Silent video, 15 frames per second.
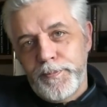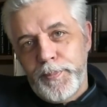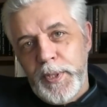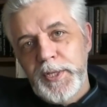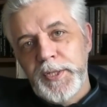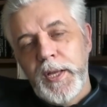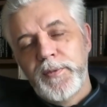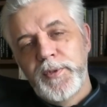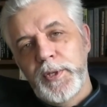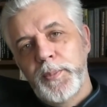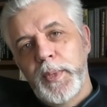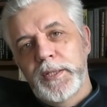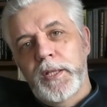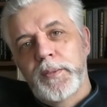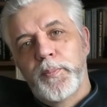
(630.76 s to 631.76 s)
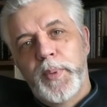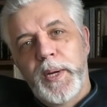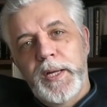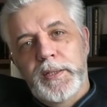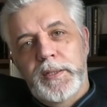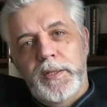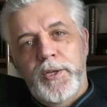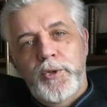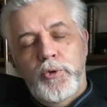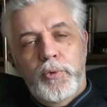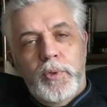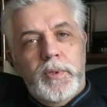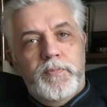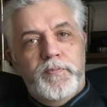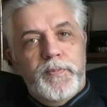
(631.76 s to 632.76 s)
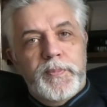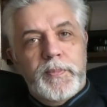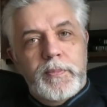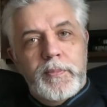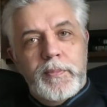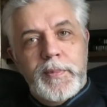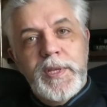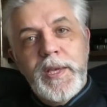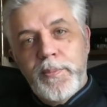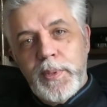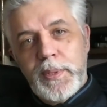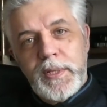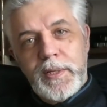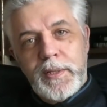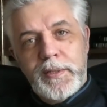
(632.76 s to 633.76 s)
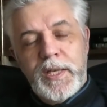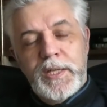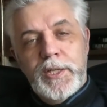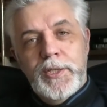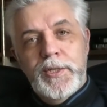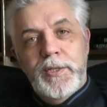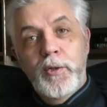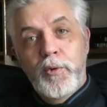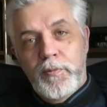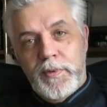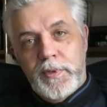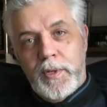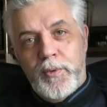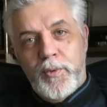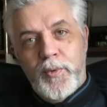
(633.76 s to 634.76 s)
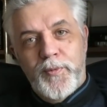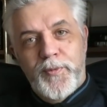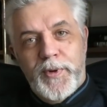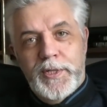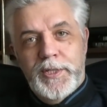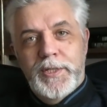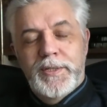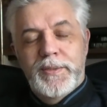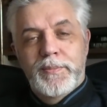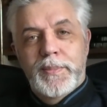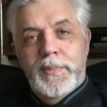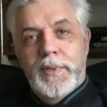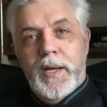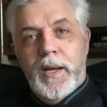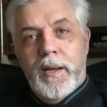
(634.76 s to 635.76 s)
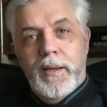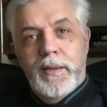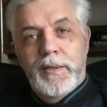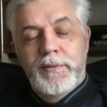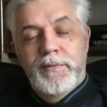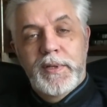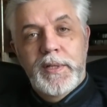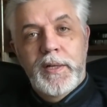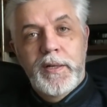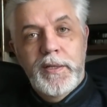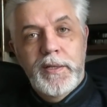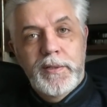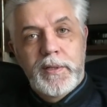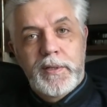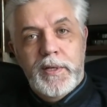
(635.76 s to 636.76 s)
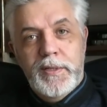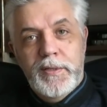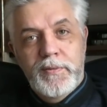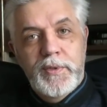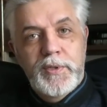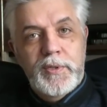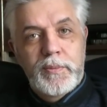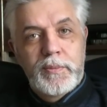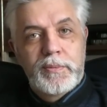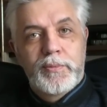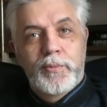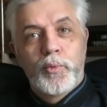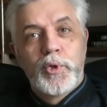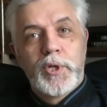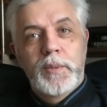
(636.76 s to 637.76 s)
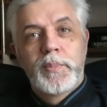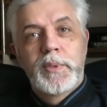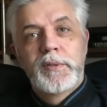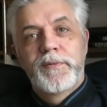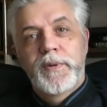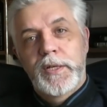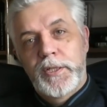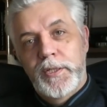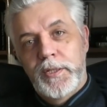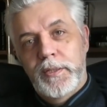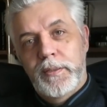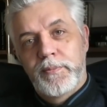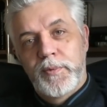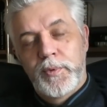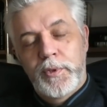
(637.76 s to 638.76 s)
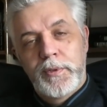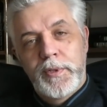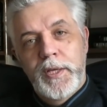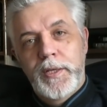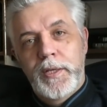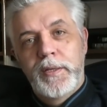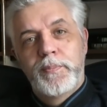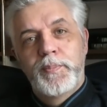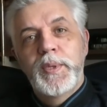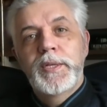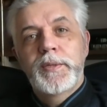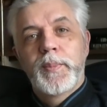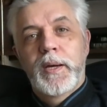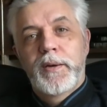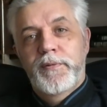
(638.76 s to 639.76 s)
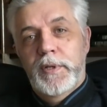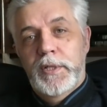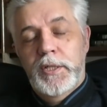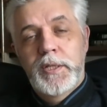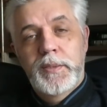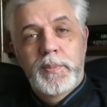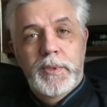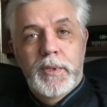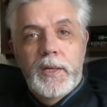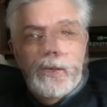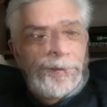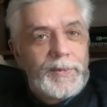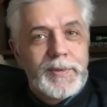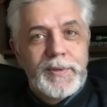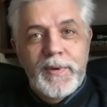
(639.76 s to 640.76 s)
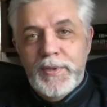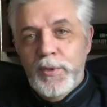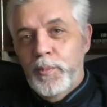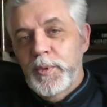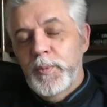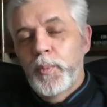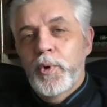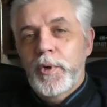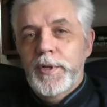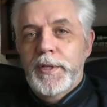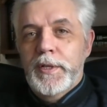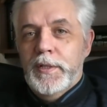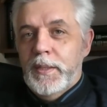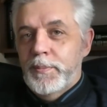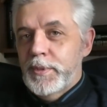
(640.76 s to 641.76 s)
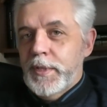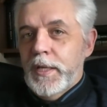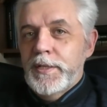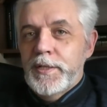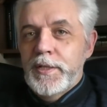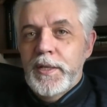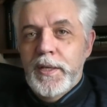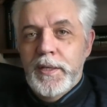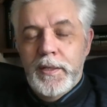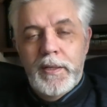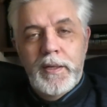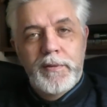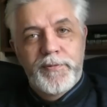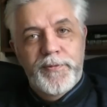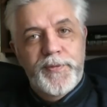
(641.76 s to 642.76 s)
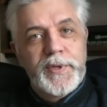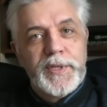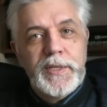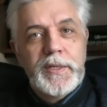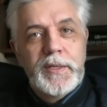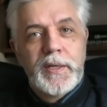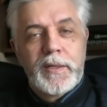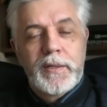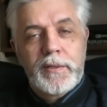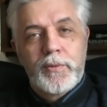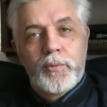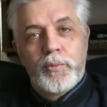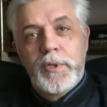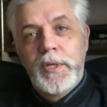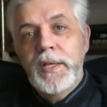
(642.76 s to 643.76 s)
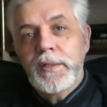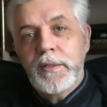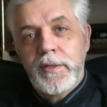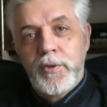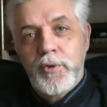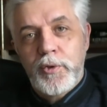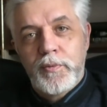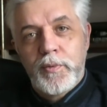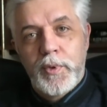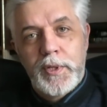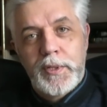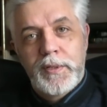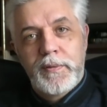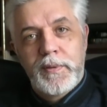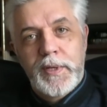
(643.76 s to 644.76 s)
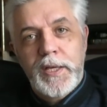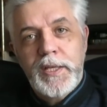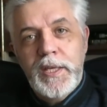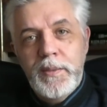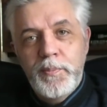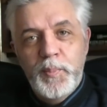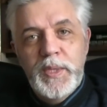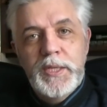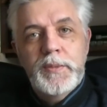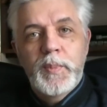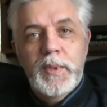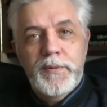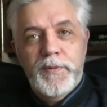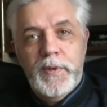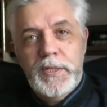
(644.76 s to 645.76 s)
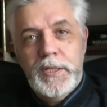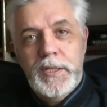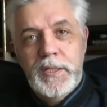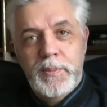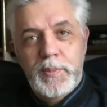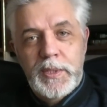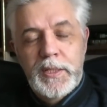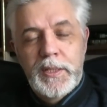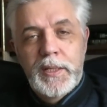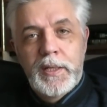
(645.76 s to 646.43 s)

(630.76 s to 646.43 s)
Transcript: Представь себе этот бред. Еще не было даже слова такого фашизм, а Иван Ильин, оказывается, уже был фашистом. Вот некие письма о фашизме ни в одном сборнике там статей или в книгах, ну нет ничего этого. Какие письма о фашизме?